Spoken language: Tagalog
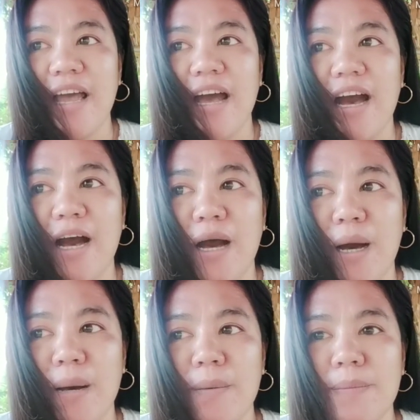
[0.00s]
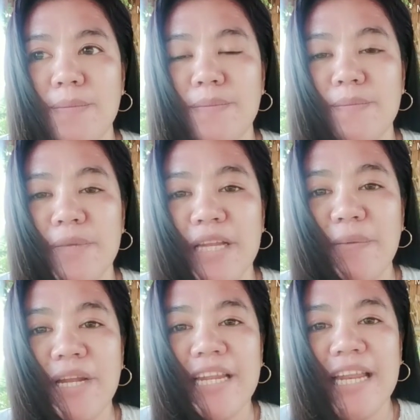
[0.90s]
um,
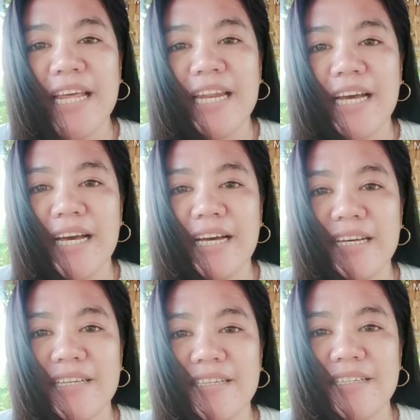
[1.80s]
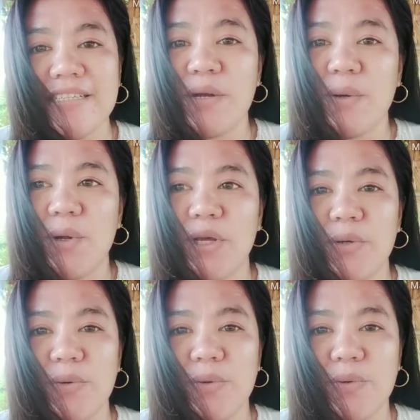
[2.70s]
ginawan nila ng saronggola
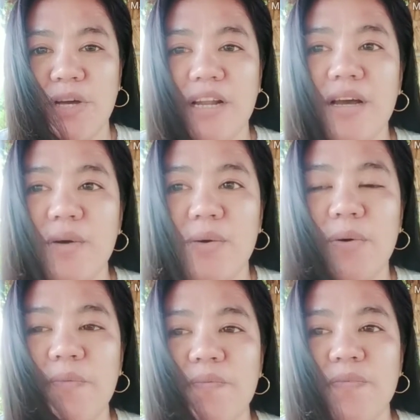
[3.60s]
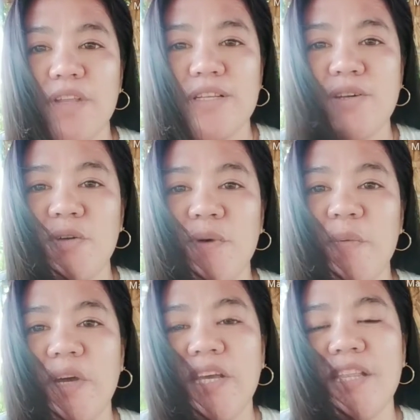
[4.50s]
yung anak ko So,
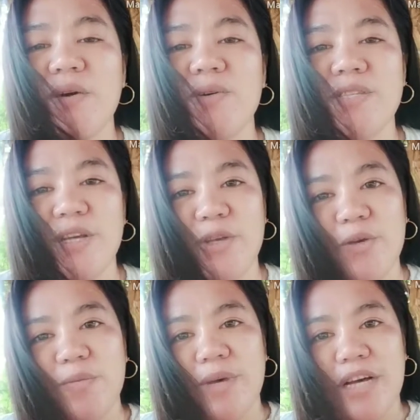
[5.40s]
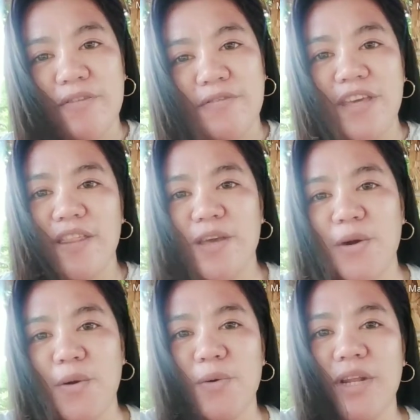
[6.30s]
ipapakita ko sa inyo yung mga video na